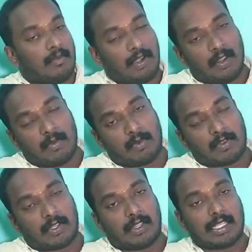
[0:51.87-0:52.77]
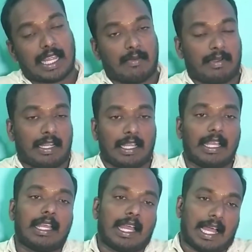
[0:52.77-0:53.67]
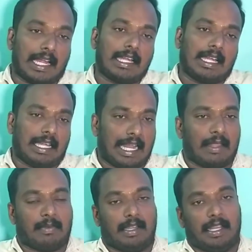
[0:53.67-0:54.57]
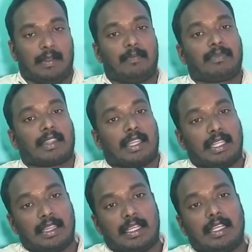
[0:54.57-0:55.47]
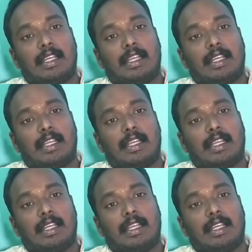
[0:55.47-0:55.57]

வீடியோ பிடிச்சிருந்தால் ஷேர் பண்ணுங்கள் அண்ட் லைக் பண்ணுங்கள் இந்த